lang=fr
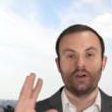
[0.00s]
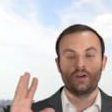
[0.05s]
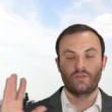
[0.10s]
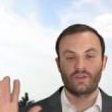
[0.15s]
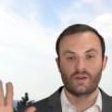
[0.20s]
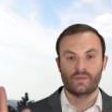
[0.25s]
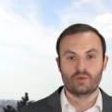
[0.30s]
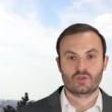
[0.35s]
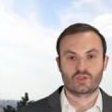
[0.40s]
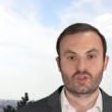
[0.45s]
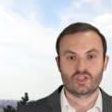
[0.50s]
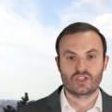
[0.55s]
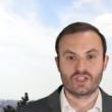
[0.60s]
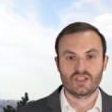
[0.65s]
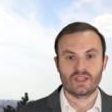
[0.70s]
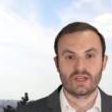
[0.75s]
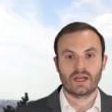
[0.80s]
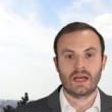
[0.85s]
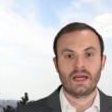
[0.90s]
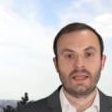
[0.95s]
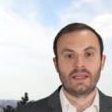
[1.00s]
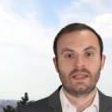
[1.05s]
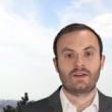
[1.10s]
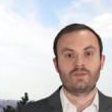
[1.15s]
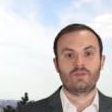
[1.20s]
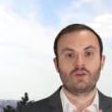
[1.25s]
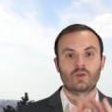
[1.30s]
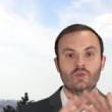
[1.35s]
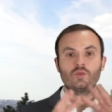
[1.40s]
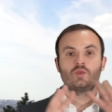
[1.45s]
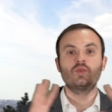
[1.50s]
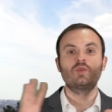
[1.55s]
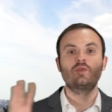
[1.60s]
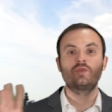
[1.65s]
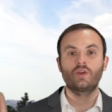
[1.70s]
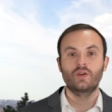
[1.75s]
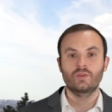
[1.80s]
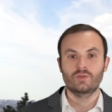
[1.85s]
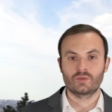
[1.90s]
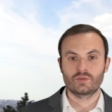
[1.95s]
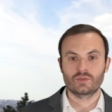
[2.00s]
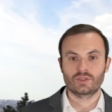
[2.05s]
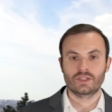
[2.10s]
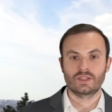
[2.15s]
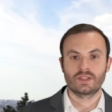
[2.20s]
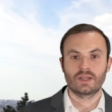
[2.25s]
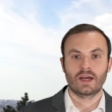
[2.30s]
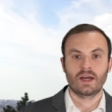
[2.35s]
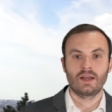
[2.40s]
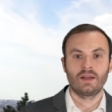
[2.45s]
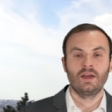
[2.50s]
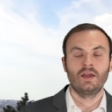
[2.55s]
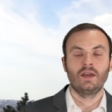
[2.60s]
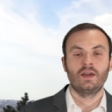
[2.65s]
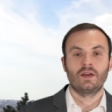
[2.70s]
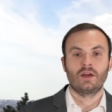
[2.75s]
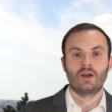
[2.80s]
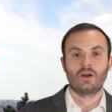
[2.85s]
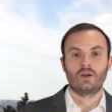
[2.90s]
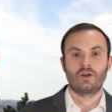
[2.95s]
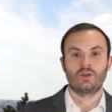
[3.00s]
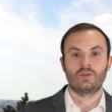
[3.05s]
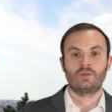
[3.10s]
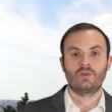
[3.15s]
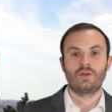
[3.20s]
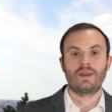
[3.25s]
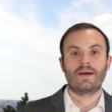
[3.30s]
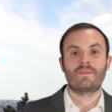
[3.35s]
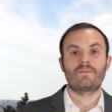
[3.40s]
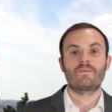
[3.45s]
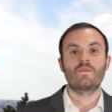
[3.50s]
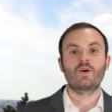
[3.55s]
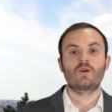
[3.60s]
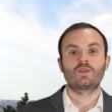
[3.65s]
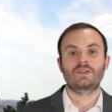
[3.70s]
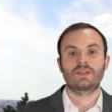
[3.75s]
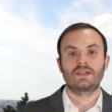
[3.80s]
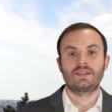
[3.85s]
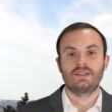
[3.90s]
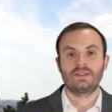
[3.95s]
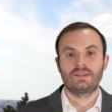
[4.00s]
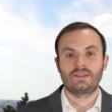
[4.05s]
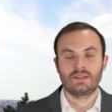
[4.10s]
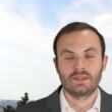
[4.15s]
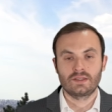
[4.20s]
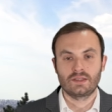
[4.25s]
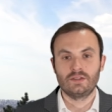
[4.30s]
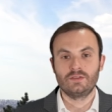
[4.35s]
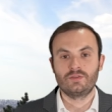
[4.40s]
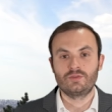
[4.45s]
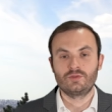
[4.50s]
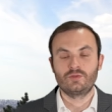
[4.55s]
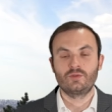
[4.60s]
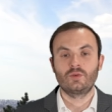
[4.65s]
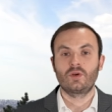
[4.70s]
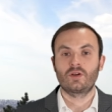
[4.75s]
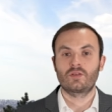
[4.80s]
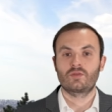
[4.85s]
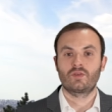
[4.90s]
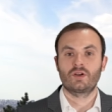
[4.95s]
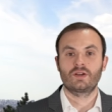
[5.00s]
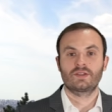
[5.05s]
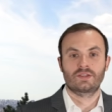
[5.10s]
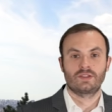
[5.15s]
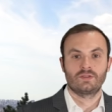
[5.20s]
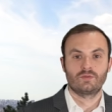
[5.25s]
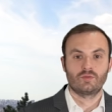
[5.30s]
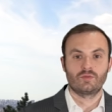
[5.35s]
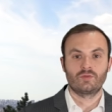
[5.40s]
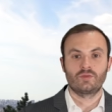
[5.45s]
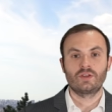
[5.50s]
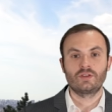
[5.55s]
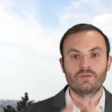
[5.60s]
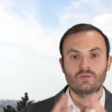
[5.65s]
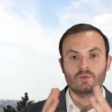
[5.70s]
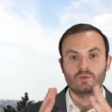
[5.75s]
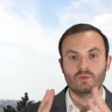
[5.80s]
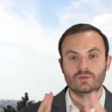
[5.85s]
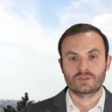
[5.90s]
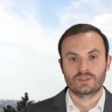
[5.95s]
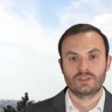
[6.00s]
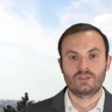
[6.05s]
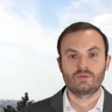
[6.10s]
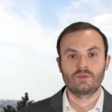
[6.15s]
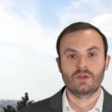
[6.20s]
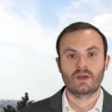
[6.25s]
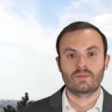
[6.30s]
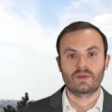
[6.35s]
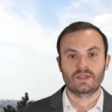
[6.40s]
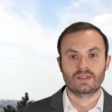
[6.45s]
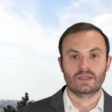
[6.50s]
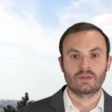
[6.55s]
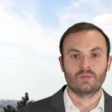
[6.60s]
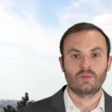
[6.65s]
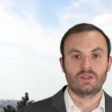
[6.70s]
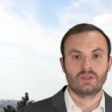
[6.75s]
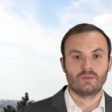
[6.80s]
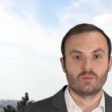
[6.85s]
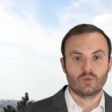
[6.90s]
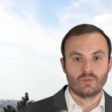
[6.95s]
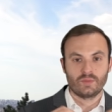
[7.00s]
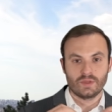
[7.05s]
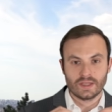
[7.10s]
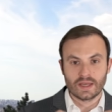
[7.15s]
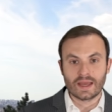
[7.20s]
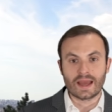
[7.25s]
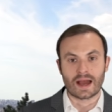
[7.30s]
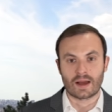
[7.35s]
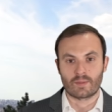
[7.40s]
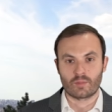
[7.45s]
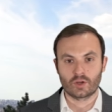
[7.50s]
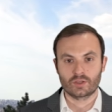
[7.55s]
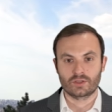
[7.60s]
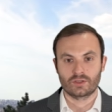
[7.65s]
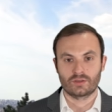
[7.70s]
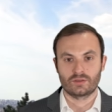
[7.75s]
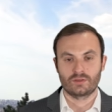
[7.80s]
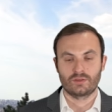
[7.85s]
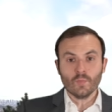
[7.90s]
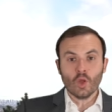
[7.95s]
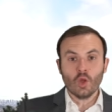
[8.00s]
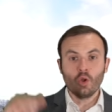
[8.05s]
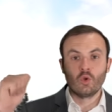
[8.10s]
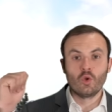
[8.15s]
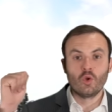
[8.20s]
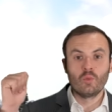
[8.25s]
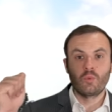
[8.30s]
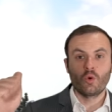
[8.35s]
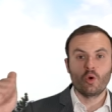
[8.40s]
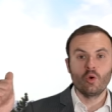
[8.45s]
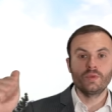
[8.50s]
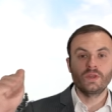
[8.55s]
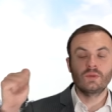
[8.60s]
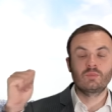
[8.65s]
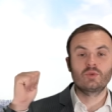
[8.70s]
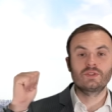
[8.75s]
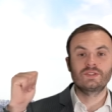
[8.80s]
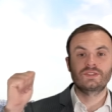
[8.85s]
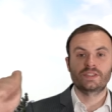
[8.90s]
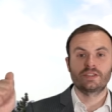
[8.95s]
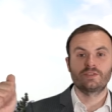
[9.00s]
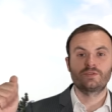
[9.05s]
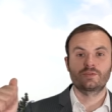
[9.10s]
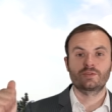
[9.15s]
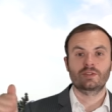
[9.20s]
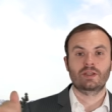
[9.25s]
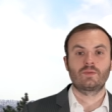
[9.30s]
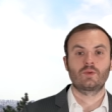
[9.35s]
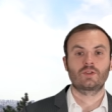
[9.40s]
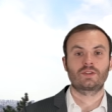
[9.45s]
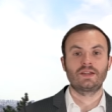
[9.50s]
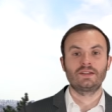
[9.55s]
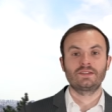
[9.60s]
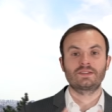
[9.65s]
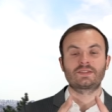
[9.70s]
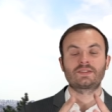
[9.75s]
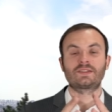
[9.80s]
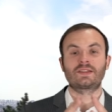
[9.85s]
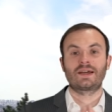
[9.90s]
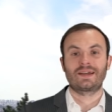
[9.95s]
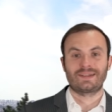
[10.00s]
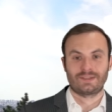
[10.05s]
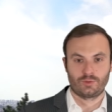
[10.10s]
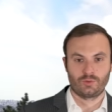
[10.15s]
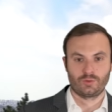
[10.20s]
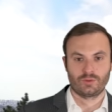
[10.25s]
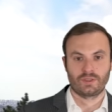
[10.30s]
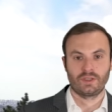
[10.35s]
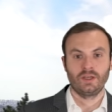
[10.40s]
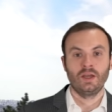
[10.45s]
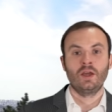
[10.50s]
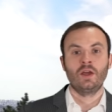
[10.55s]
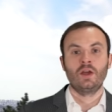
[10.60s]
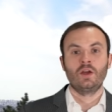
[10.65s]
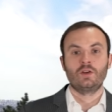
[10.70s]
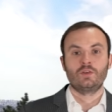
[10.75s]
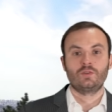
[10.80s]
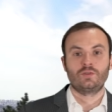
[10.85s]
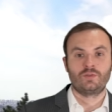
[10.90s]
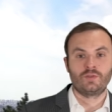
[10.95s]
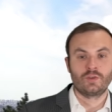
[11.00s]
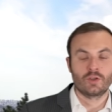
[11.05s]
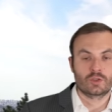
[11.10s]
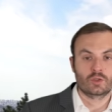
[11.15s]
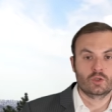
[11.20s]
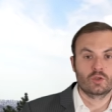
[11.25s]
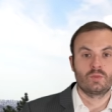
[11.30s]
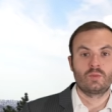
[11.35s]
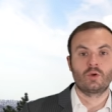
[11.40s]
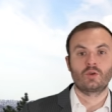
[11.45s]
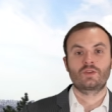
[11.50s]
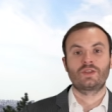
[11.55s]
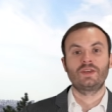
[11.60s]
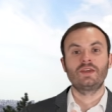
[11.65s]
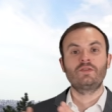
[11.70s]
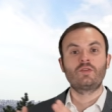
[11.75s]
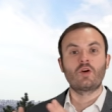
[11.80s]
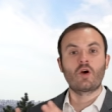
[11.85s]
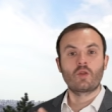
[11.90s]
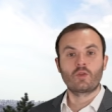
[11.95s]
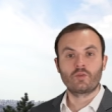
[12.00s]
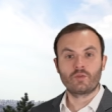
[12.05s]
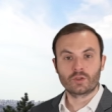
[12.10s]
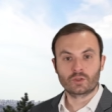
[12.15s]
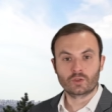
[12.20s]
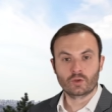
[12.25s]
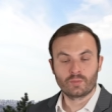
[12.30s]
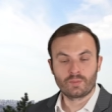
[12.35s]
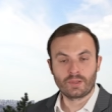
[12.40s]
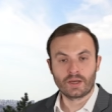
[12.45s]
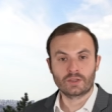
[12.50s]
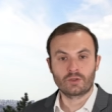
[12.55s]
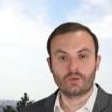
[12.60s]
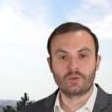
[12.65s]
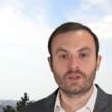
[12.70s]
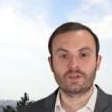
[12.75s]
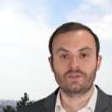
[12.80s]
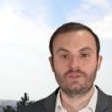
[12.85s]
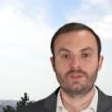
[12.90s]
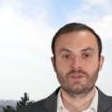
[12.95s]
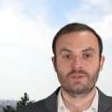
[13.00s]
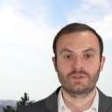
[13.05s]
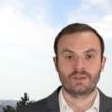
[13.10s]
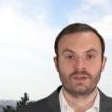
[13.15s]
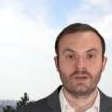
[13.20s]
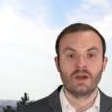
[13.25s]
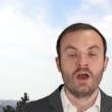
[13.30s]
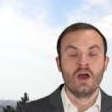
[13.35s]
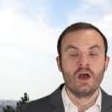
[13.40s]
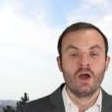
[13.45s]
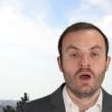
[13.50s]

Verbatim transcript: euh, vraiment générale et avoir une overview générale euh, de la mentalité qu'il faut avoir si vous voulez vous constituer un patrimoine immobilier important. Le premier point et ce qui est fondamental, c'est de rassurer votre banquier, votre partenaire financier.